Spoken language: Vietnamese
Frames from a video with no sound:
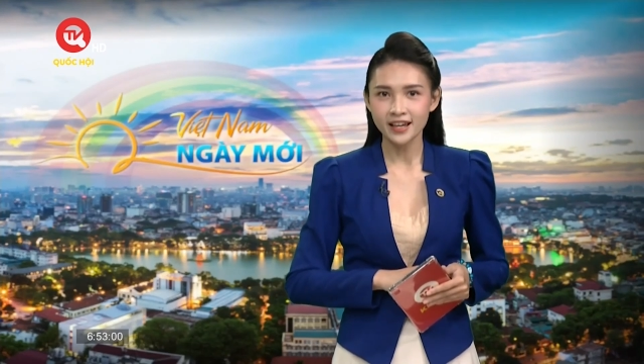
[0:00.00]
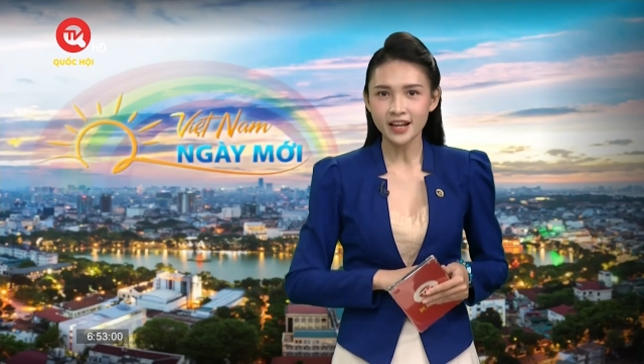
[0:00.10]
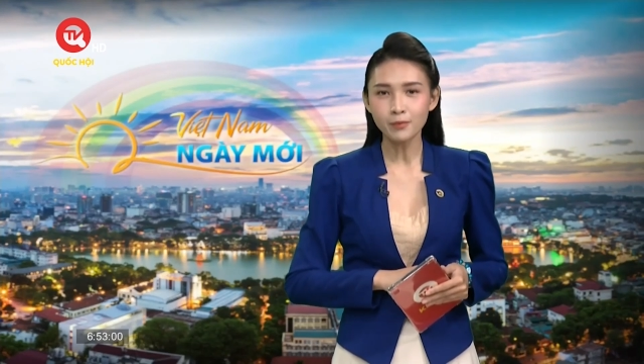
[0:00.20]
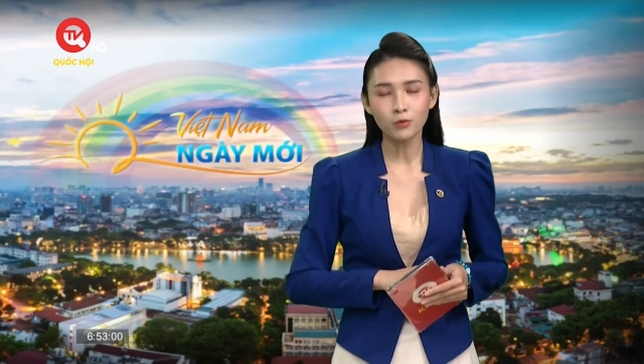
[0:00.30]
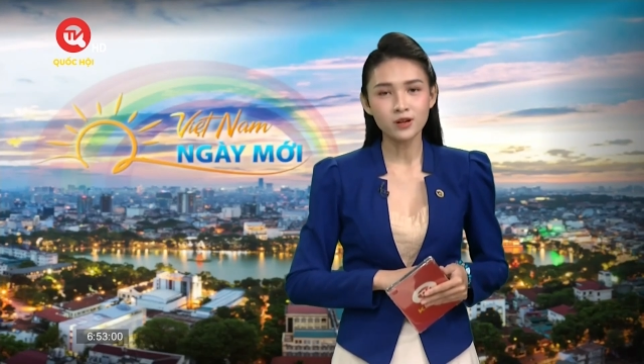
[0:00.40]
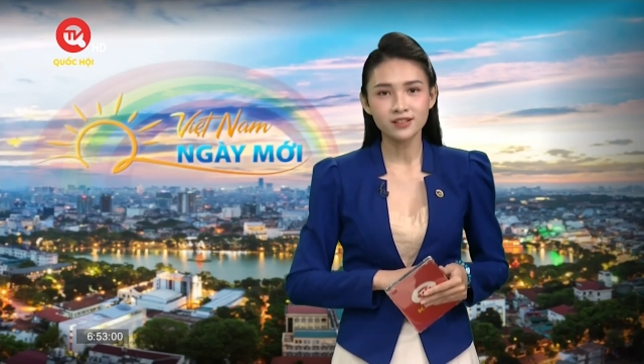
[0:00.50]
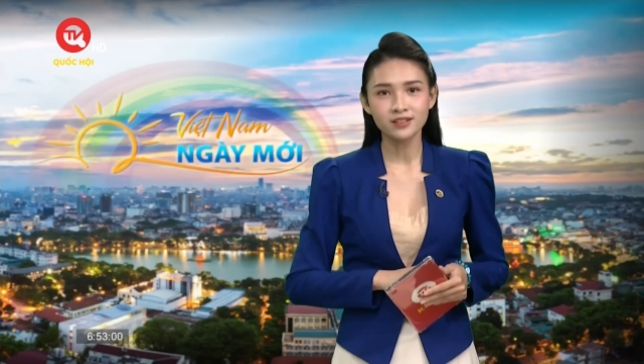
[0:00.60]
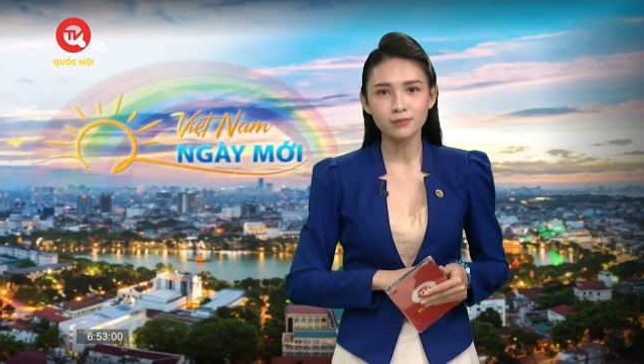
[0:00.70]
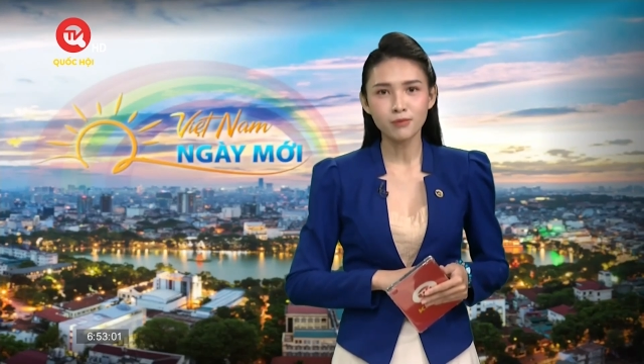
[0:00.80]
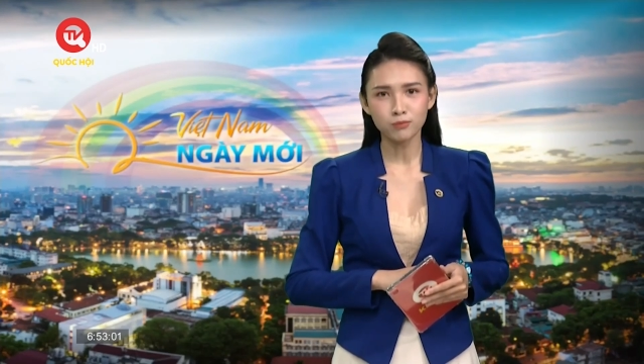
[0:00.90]
đã một lần
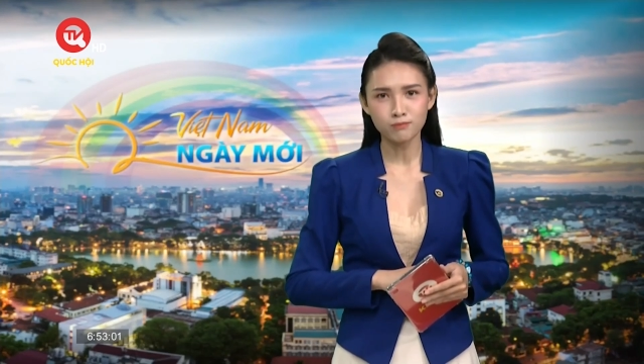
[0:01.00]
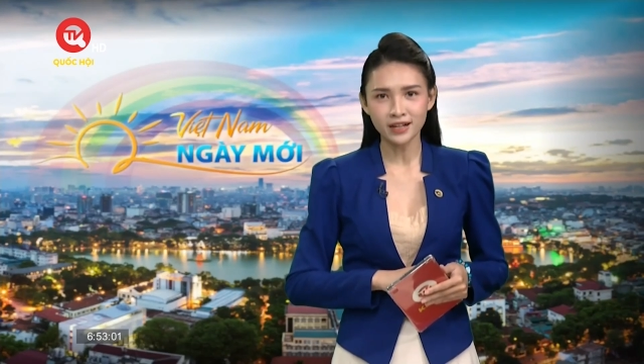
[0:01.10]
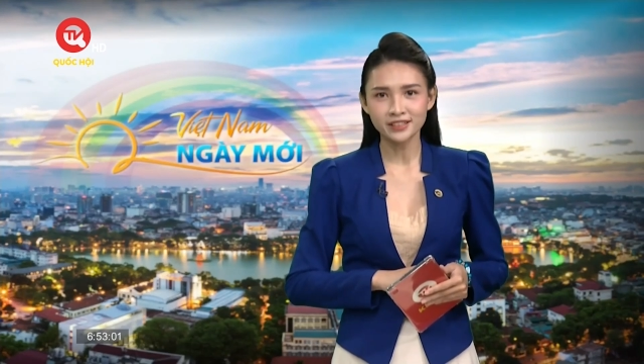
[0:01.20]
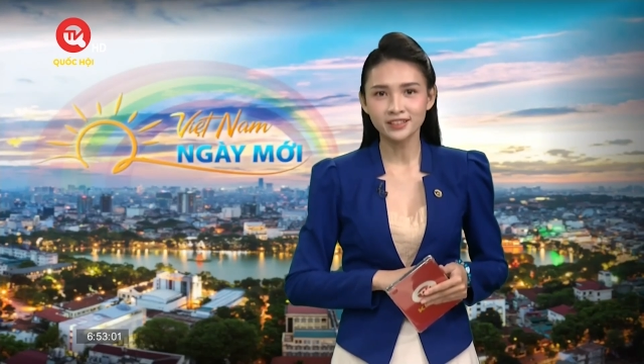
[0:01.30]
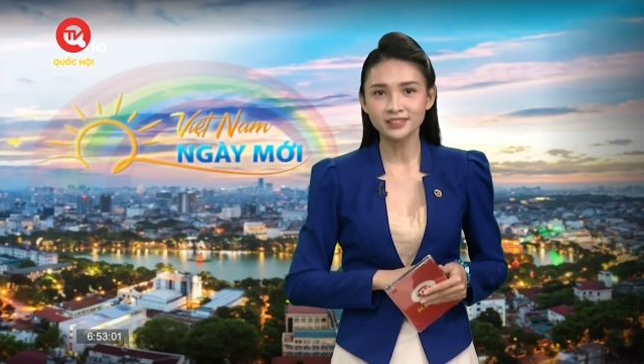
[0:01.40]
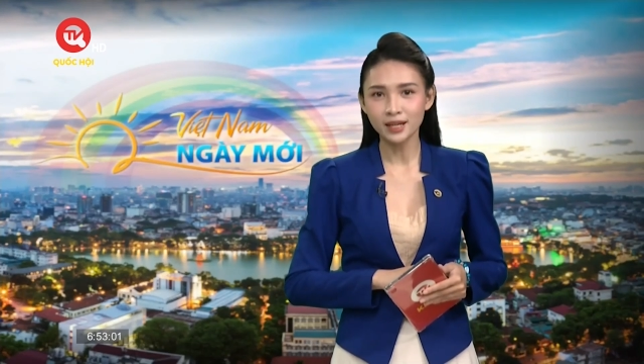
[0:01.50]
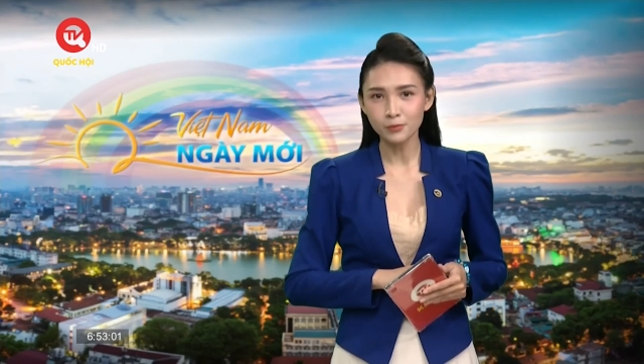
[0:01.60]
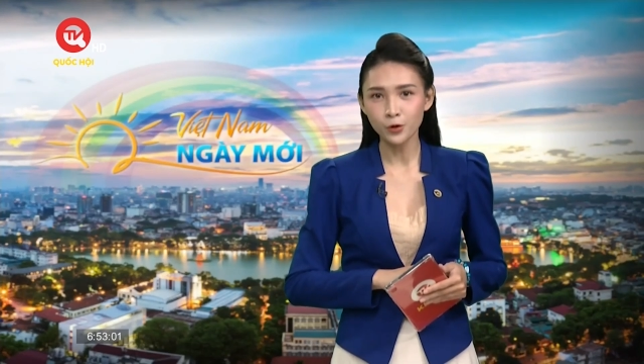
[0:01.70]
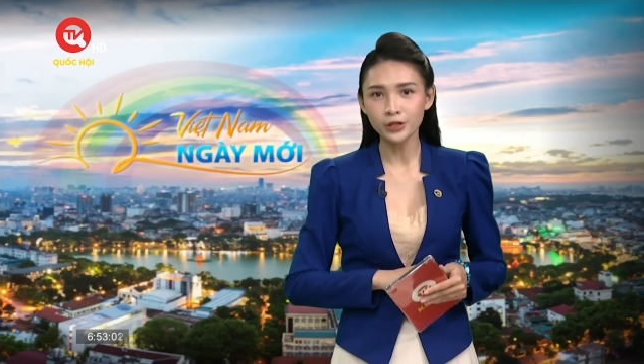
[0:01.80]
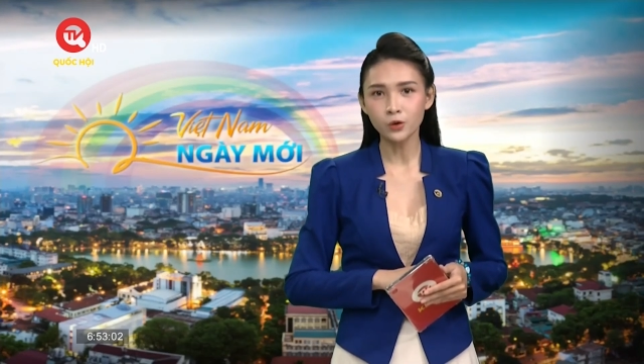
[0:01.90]
nữa bộc bạch những
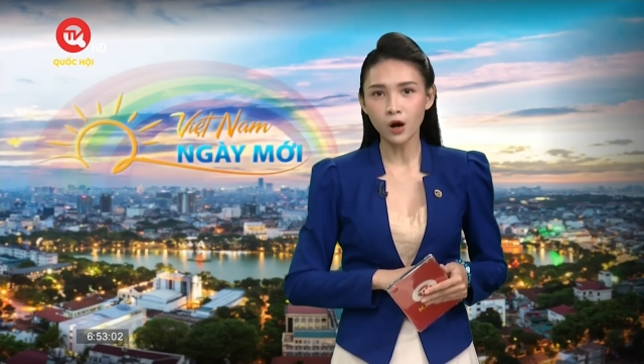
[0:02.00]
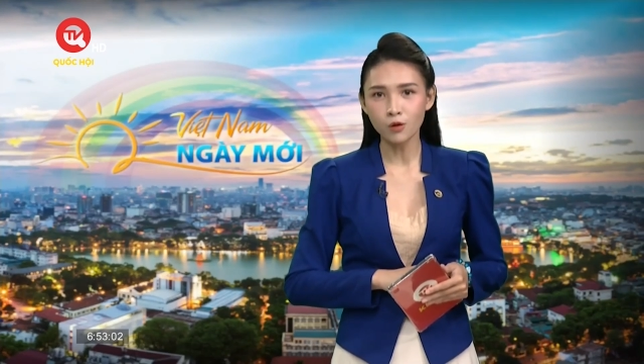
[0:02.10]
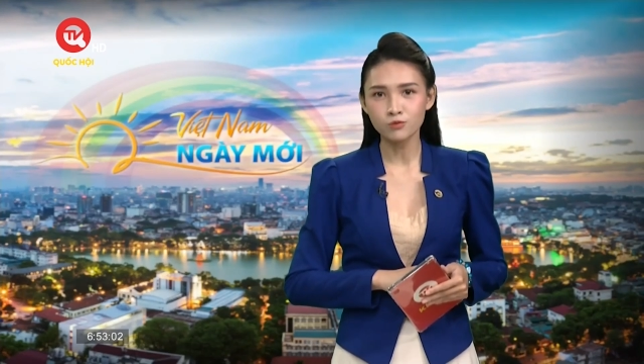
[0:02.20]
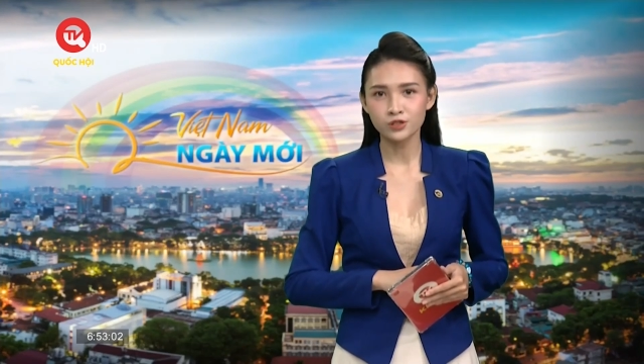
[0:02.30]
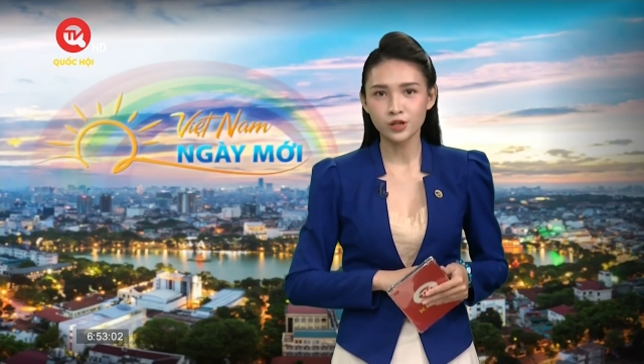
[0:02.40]
tâm huyết của ông